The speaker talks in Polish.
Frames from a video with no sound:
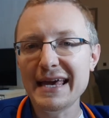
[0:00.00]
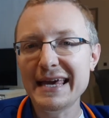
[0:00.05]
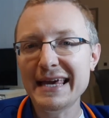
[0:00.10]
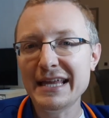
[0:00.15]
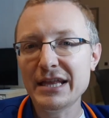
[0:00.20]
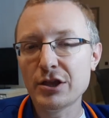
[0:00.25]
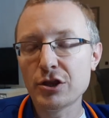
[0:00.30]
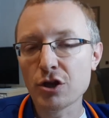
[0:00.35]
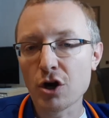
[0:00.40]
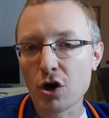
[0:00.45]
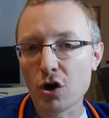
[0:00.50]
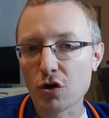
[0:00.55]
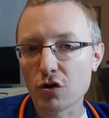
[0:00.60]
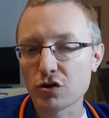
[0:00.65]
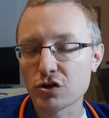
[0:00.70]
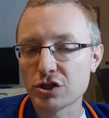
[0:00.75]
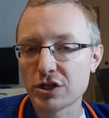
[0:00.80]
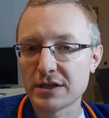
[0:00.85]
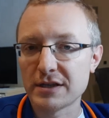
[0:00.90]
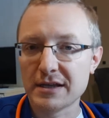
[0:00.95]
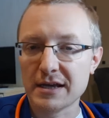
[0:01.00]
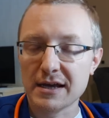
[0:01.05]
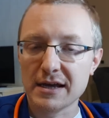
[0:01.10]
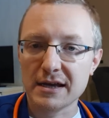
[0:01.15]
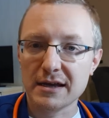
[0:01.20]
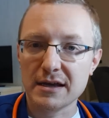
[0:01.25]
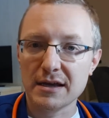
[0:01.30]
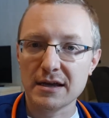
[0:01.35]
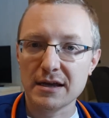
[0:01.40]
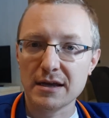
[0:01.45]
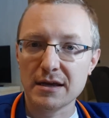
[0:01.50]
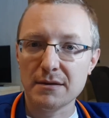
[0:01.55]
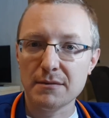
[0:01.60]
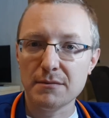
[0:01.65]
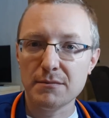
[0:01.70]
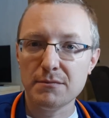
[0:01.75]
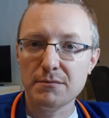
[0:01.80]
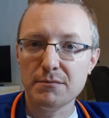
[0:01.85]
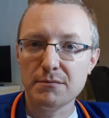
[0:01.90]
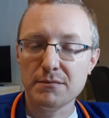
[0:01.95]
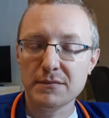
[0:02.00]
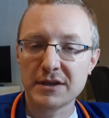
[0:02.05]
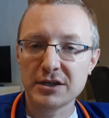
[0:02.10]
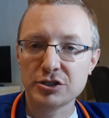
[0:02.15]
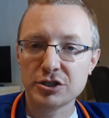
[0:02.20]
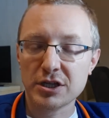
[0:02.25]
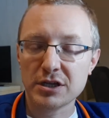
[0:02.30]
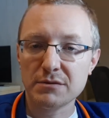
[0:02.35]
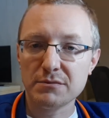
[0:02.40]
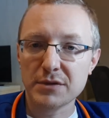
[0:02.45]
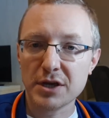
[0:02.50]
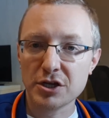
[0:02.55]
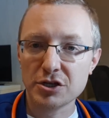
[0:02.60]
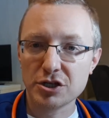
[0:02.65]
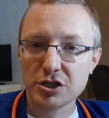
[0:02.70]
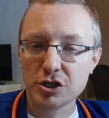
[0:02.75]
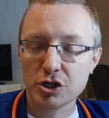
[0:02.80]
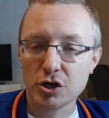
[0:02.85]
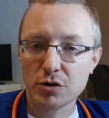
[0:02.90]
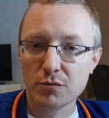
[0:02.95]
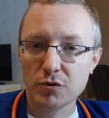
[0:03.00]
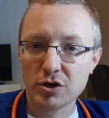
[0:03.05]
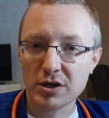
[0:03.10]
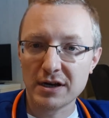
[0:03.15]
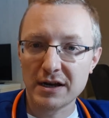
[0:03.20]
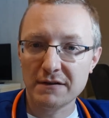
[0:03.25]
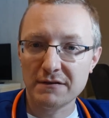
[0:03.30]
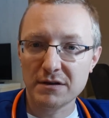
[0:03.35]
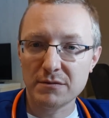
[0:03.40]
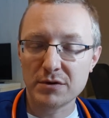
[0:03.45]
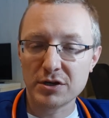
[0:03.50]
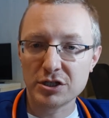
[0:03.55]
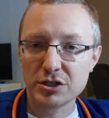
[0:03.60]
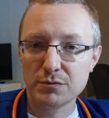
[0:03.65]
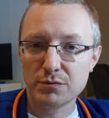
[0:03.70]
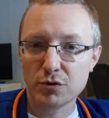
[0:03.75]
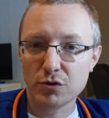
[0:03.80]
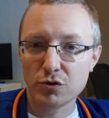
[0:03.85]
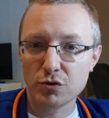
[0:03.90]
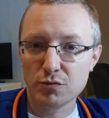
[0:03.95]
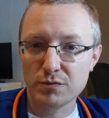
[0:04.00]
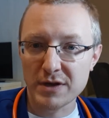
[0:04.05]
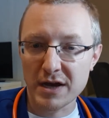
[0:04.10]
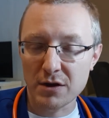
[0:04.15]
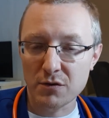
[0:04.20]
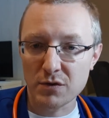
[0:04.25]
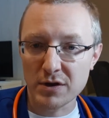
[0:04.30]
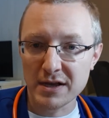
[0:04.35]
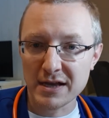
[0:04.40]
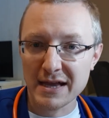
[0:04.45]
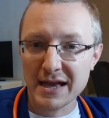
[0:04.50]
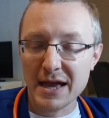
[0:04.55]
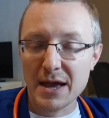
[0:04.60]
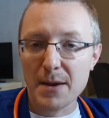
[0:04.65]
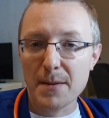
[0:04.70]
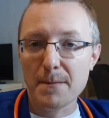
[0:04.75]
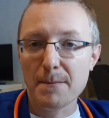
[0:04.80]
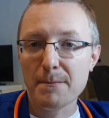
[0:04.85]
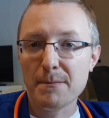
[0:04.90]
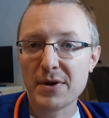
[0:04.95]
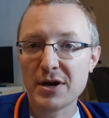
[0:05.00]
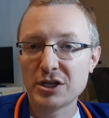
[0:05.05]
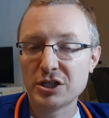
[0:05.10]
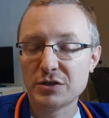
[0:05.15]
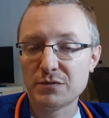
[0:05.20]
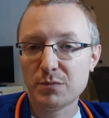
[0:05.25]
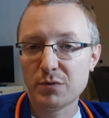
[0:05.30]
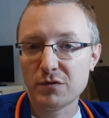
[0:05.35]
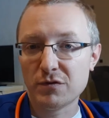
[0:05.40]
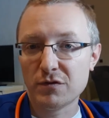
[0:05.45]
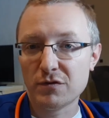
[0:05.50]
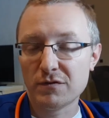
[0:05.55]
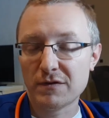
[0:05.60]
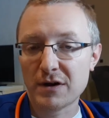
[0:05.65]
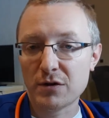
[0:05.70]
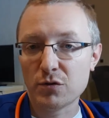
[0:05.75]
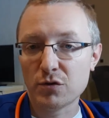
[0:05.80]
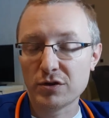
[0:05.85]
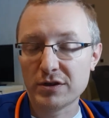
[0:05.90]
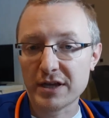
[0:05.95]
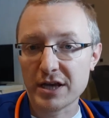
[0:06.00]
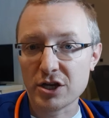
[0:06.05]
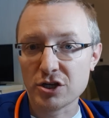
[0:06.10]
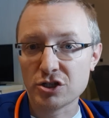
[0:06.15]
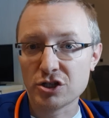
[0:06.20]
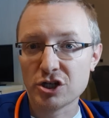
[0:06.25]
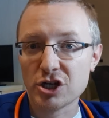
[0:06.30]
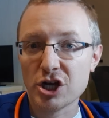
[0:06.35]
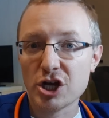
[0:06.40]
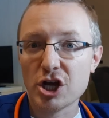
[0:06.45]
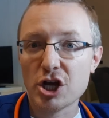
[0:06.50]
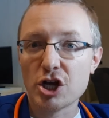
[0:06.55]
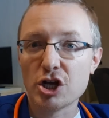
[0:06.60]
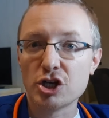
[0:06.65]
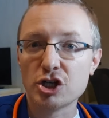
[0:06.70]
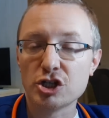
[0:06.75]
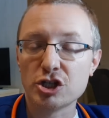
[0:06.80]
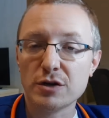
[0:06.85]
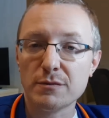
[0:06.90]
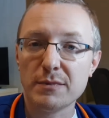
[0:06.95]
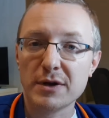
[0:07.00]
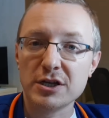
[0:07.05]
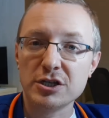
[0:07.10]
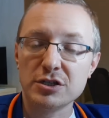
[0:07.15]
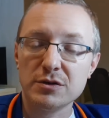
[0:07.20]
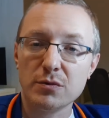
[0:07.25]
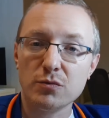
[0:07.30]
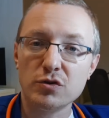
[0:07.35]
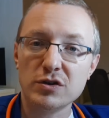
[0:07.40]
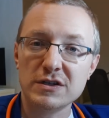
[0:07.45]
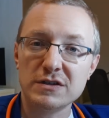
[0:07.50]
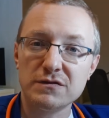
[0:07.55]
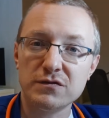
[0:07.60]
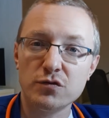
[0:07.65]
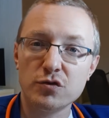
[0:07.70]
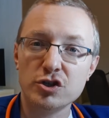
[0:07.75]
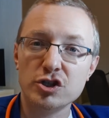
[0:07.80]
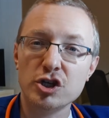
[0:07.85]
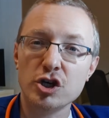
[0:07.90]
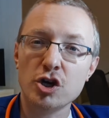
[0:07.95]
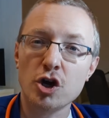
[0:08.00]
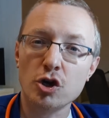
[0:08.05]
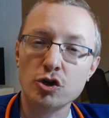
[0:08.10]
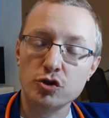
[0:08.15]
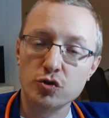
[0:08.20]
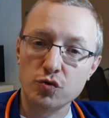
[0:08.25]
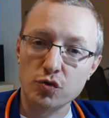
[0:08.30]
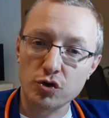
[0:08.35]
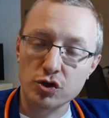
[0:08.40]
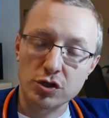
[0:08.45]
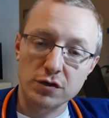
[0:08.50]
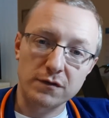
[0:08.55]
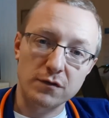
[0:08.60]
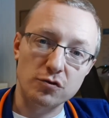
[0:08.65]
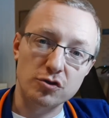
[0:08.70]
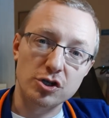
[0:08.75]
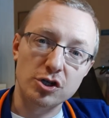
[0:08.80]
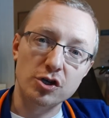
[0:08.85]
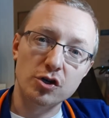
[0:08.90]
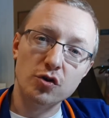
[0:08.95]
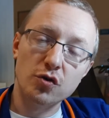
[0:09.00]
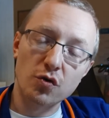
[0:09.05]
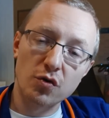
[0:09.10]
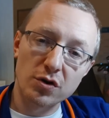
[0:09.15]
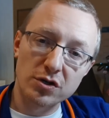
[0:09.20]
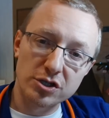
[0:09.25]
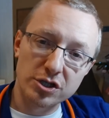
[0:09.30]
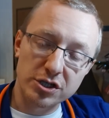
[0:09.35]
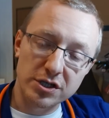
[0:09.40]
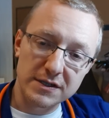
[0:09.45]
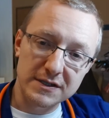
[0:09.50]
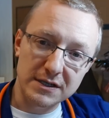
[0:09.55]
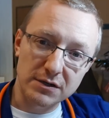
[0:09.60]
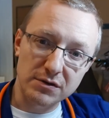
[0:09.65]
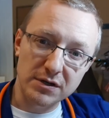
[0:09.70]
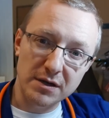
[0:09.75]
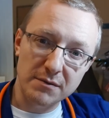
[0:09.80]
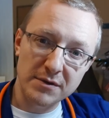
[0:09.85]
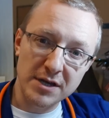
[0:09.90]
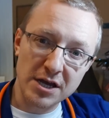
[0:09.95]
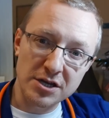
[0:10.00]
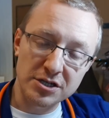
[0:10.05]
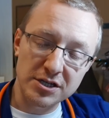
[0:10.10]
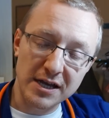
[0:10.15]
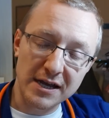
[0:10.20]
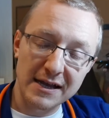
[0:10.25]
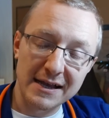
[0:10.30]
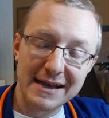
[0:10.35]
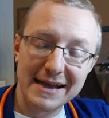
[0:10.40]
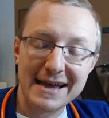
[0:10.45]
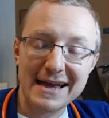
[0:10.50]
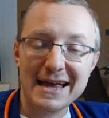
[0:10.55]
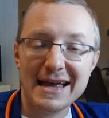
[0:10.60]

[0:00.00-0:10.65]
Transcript: I to, że, y, że ten mięsień komory lewej będzie pogrubiały, będzie powodowało też, że będzie miał dysfunkcję rozkurczową, czyli kurczy się całkiem nieźle,